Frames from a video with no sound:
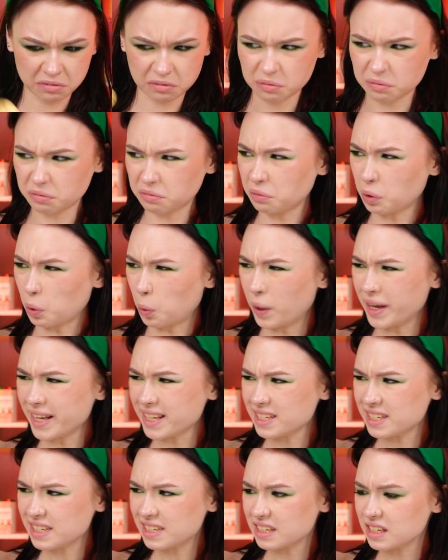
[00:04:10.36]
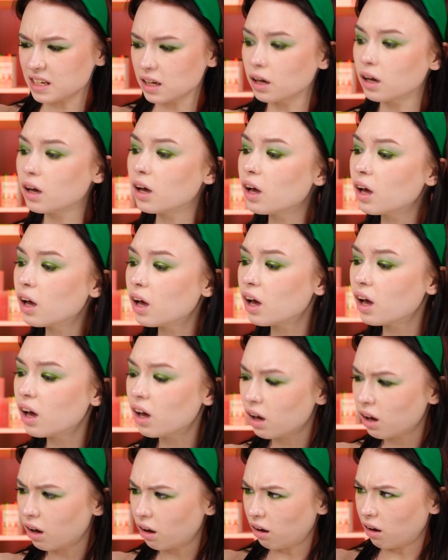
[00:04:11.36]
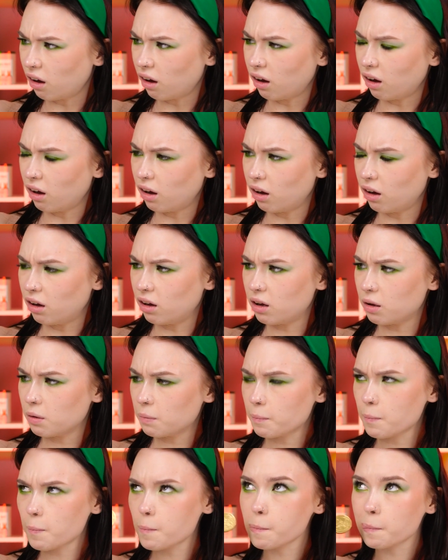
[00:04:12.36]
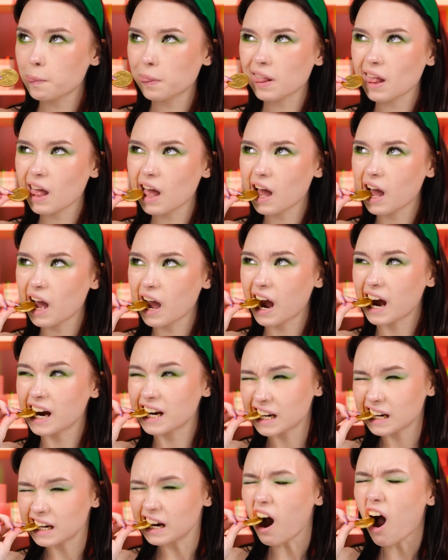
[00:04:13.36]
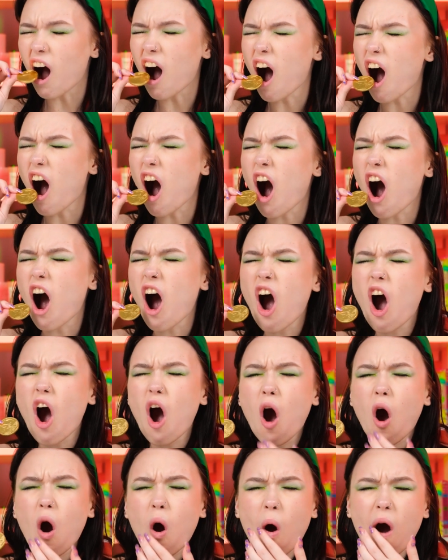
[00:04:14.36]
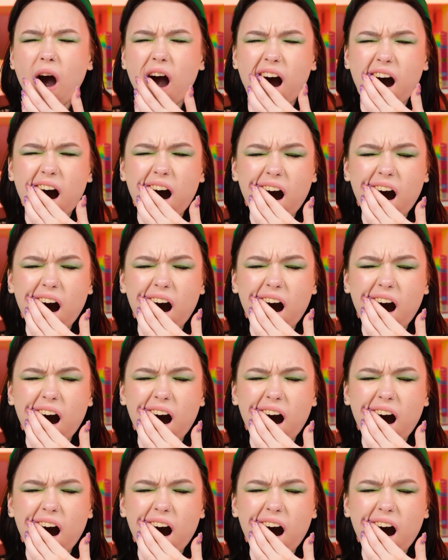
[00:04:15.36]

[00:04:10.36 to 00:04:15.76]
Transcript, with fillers: Chuyện này là sao thế? Không hiểu gì cả. Ao, răng tôi.